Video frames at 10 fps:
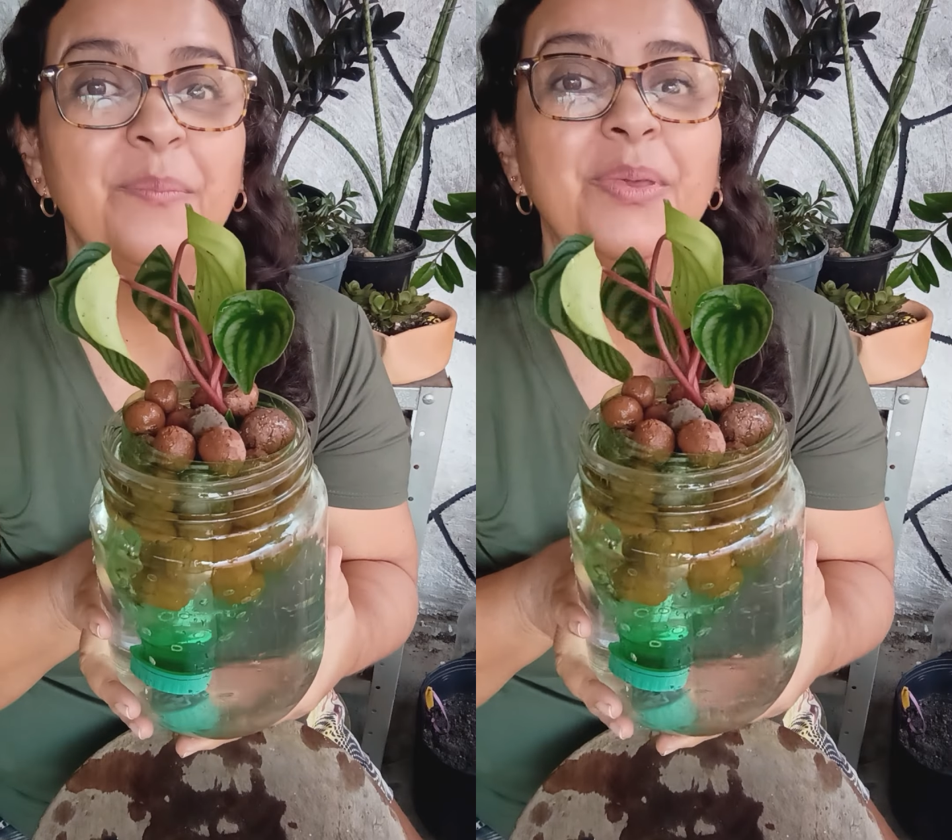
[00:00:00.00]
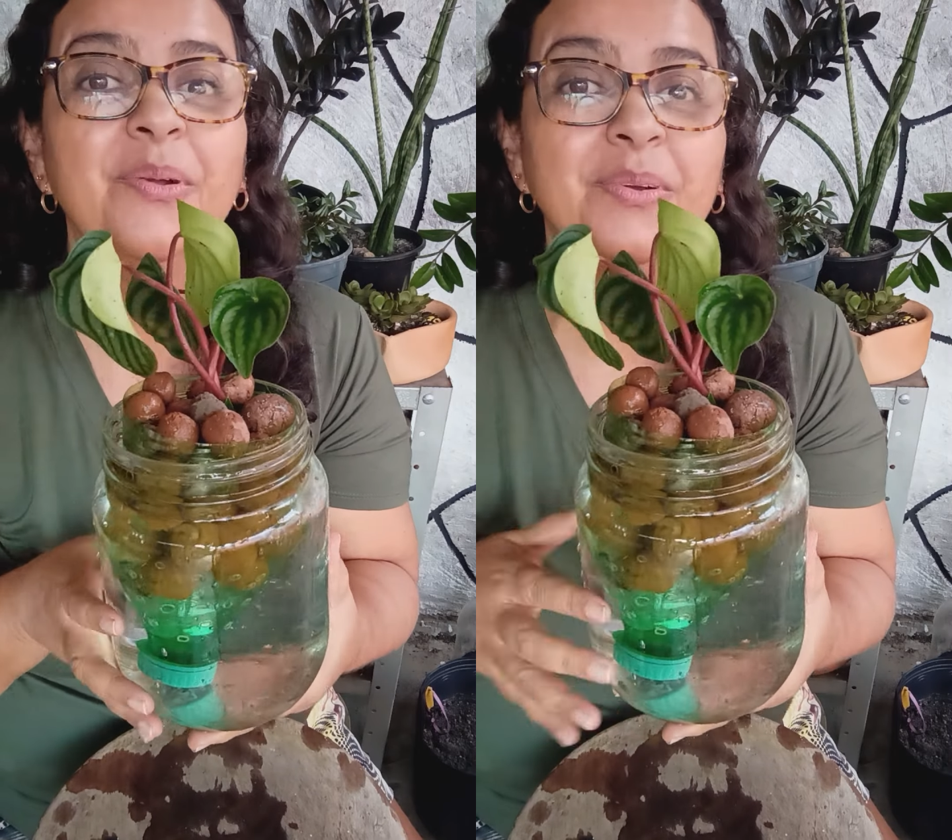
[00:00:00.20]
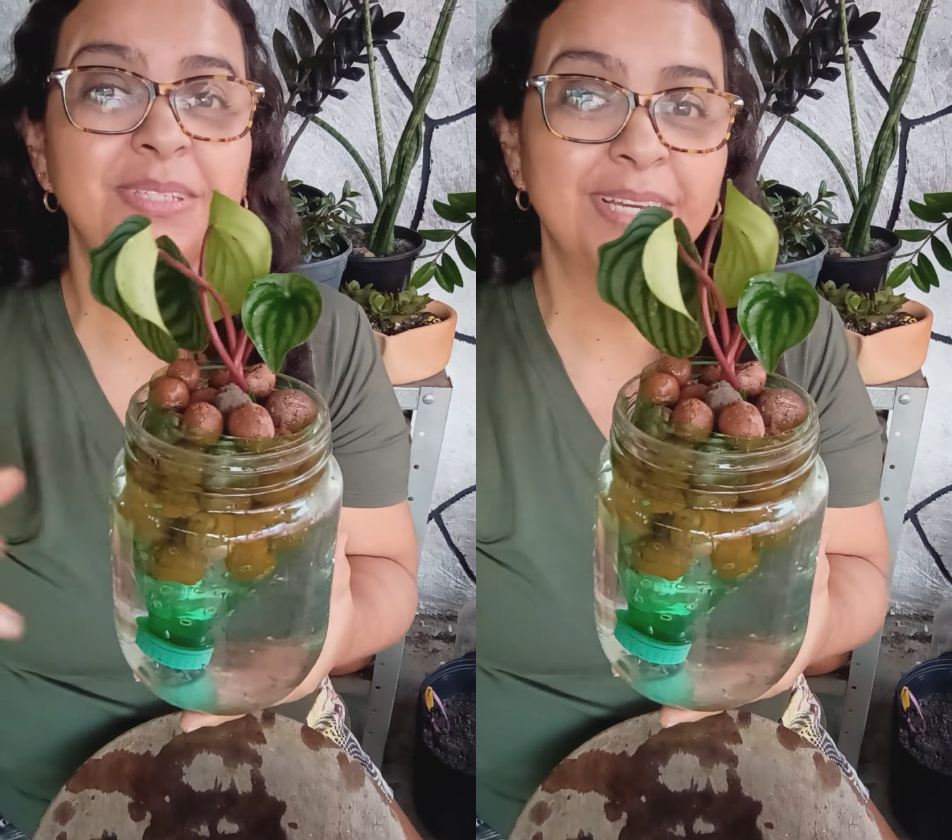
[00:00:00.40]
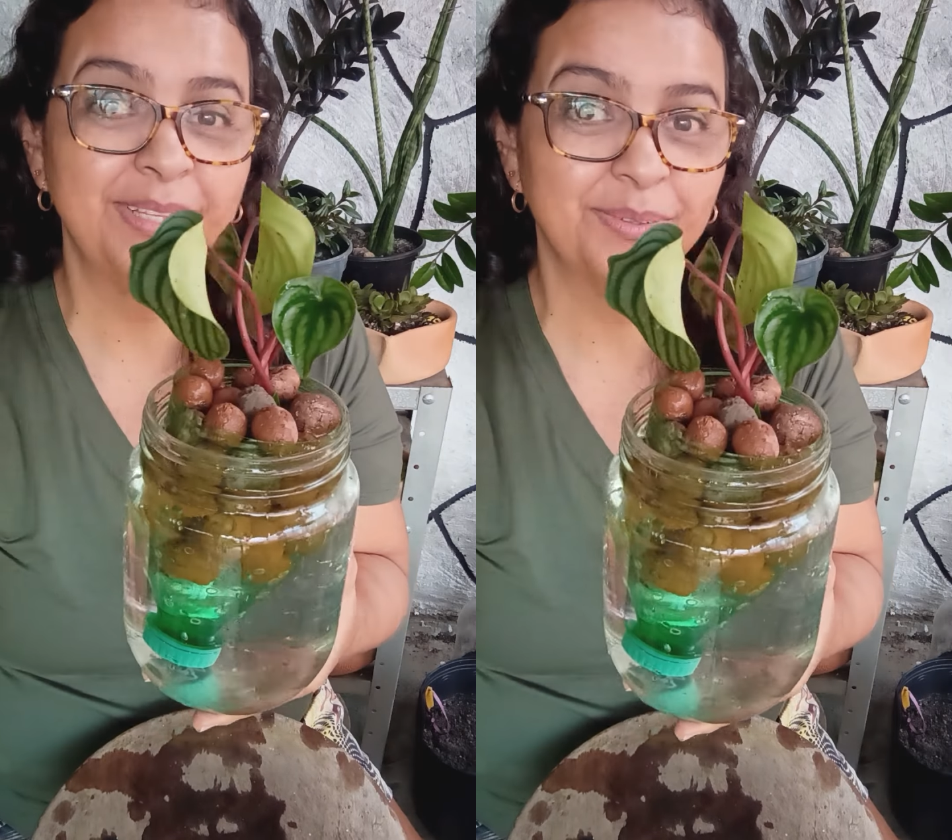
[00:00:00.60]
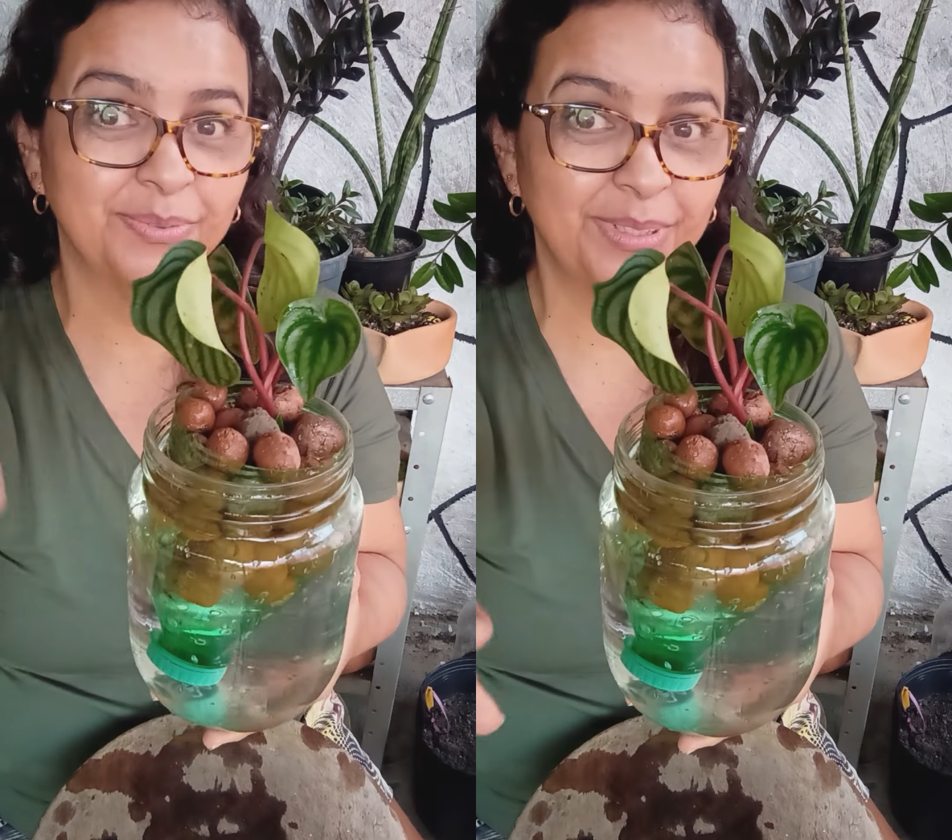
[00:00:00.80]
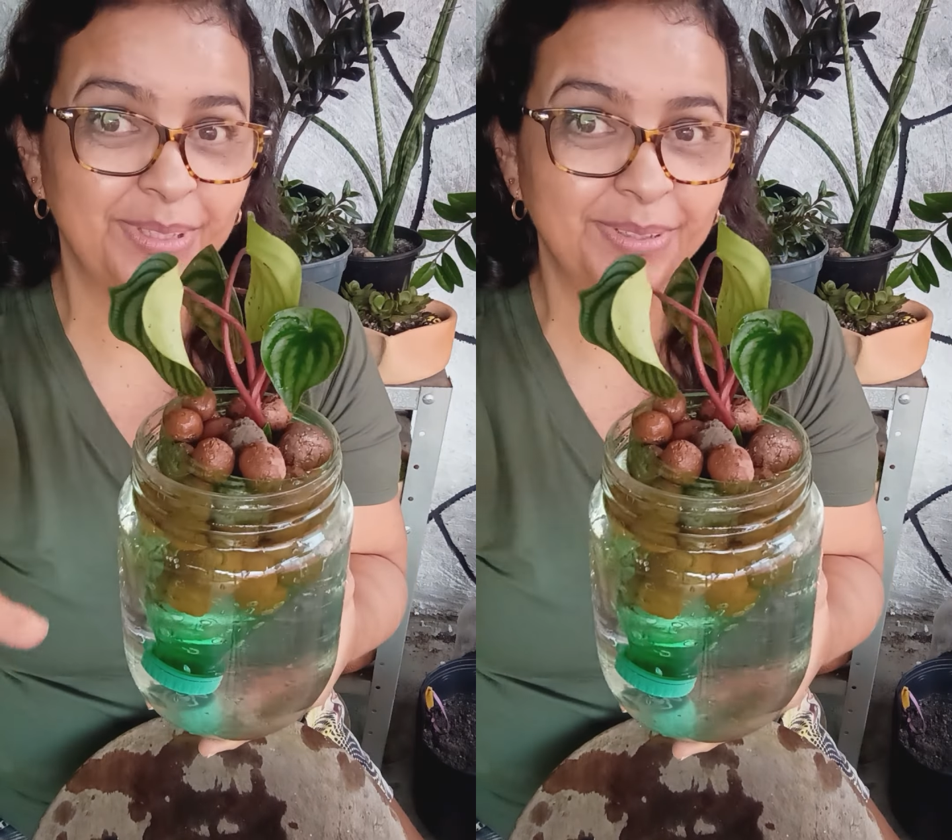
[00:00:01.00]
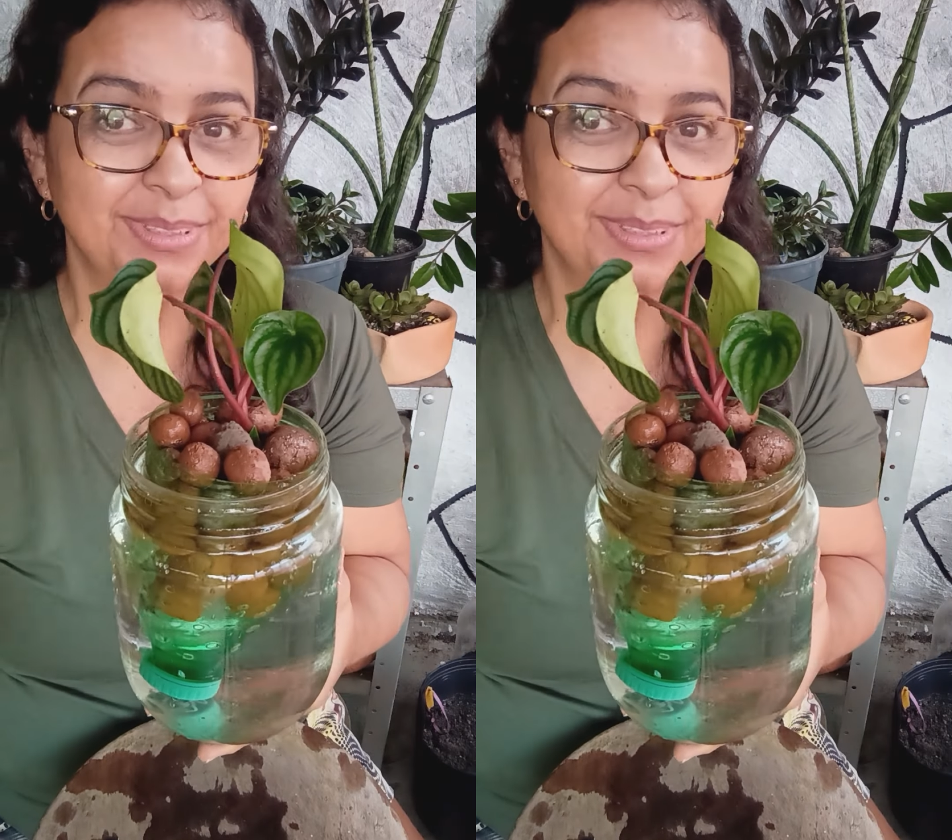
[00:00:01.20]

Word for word: Me conte aí no vídeo